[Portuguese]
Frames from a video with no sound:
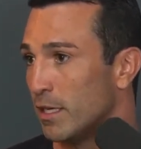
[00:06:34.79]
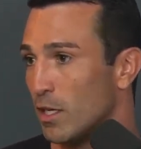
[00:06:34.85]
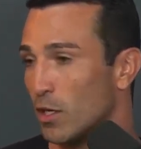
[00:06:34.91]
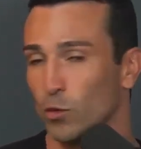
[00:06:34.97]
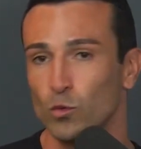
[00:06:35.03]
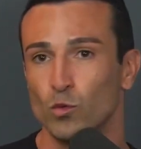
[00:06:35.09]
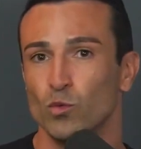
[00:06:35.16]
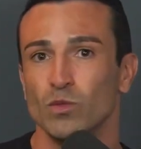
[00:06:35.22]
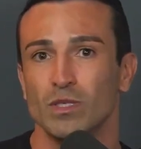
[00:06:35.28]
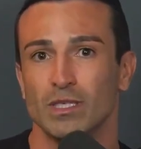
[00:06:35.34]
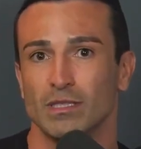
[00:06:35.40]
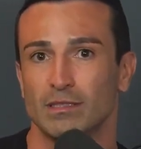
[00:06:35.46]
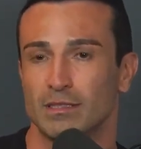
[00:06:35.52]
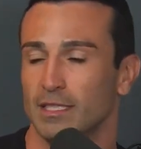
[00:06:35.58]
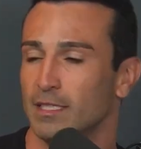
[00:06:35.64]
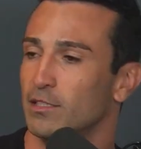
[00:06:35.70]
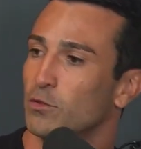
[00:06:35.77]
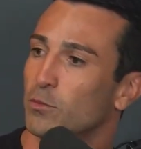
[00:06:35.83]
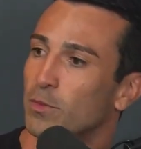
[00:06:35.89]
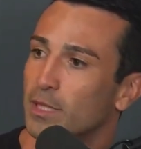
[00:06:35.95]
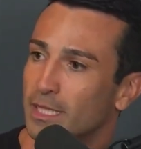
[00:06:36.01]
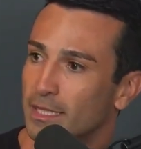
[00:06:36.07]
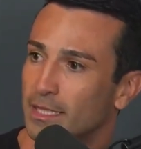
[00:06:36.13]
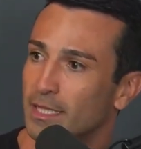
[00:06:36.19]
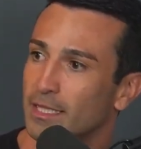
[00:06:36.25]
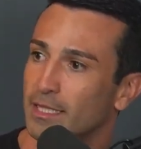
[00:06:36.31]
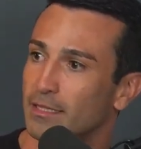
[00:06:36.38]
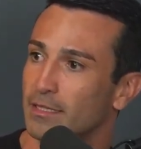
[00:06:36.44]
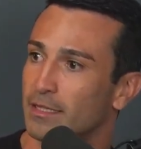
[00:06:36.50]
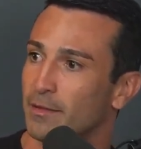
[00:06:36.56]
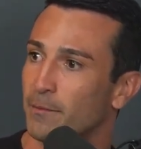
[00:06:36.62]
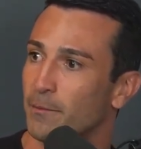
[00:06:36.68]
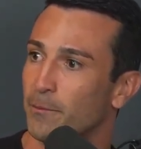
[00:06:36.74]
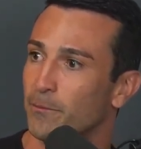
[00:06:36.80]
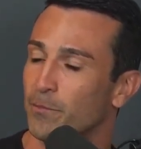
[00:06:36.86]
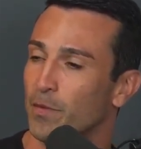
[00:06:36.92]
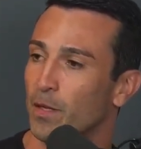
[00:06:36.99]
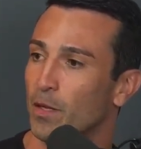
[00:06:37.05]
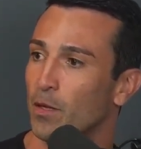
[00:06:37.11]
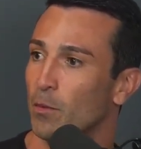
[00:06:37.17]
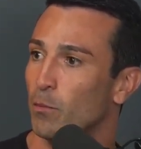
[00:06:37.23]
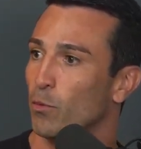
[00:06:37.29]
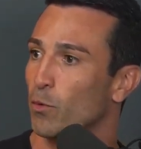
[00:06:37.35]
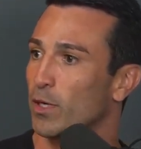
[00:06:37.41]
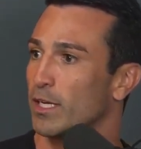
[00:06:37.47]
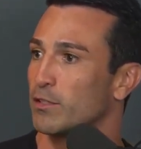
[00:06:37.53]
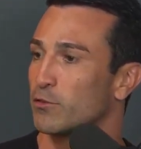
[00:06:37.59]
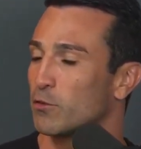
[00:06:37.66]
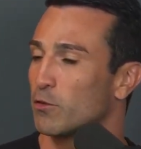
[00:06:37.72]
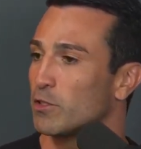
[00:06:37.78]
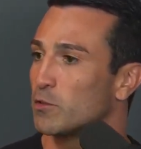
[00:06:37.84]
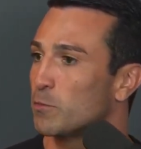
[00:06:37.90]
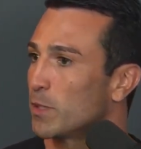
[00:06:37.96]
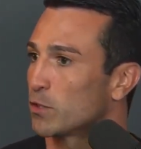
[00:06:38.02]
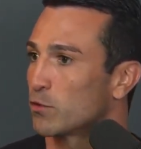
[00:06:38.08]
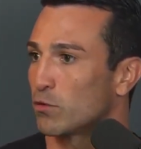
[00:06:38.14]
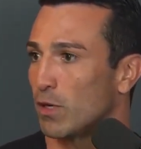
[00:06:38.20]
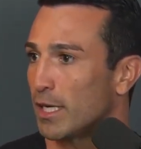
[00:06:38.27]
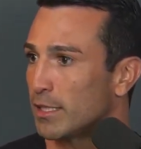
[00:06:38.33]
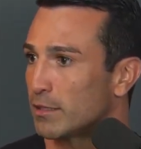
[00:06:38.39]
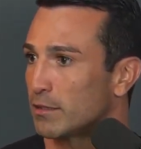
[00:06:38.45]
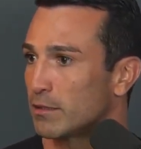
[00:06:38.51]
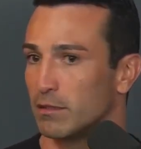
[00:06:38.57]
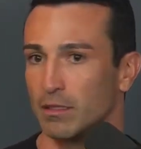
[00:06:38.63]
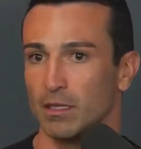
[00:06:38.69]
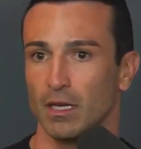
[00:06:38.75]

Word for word: Eu nunca saí de uma igreja por questões pessoais.